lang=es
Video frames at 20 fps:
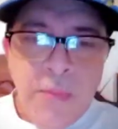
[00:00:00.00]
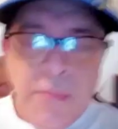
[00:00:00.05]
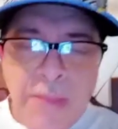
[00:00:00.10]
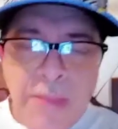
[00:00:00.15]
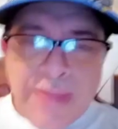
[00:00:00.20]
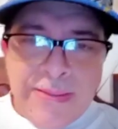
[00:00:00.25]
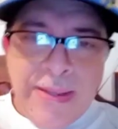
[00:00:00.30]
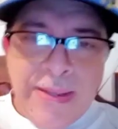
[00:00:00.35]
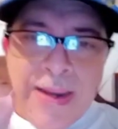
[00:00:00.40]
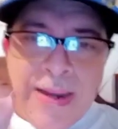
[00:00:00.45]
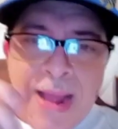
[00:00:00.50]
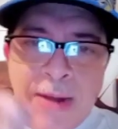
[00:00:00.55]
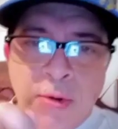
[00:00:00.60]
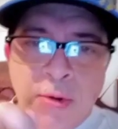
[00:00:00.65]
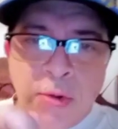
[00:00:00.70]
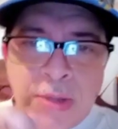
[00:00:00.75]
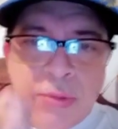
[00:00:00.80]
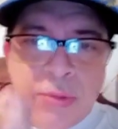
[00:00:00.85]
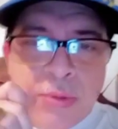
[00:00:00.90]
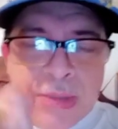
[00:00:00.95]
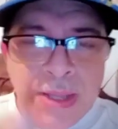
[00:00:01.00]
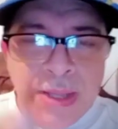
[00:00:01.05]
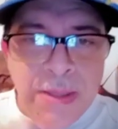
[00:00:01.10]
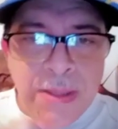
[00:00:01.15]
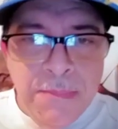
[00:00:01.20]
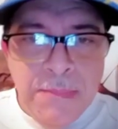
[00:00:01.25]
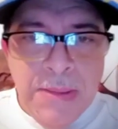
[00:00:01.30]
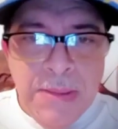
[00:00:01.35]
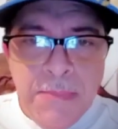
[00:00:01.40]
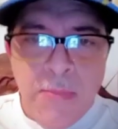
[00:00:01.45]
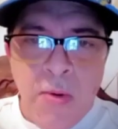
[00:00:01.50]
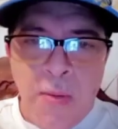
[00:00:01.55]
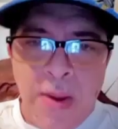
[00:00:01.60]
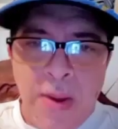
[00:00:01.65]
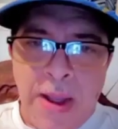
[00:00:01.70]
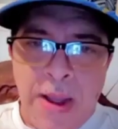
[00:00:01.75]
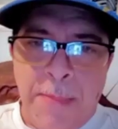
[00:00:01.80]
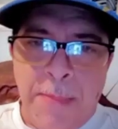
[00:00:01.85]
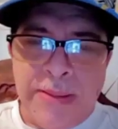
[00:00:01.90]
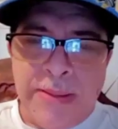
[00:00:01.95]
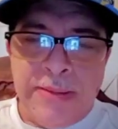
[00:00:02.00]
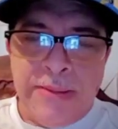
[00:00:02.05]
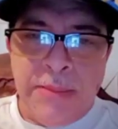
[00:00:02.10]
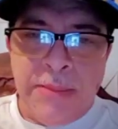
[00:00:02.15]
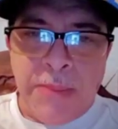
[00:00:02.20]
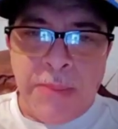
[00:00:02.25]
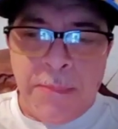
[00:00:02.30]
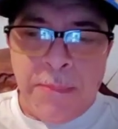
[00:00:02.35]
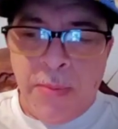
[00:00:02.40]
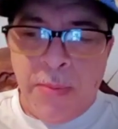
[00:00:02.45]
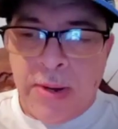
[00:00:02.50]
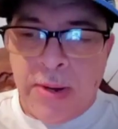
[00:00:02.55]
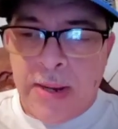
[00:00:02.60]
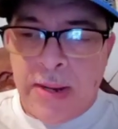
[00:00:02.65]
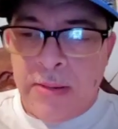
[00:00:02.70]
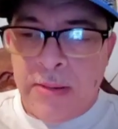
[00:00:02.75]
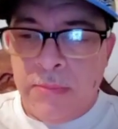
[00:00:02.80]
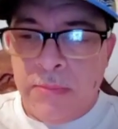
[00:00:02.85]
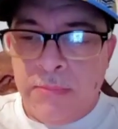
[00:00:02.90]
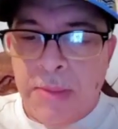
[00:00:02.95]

va a ser algo que ustedes mismos van a participar por él.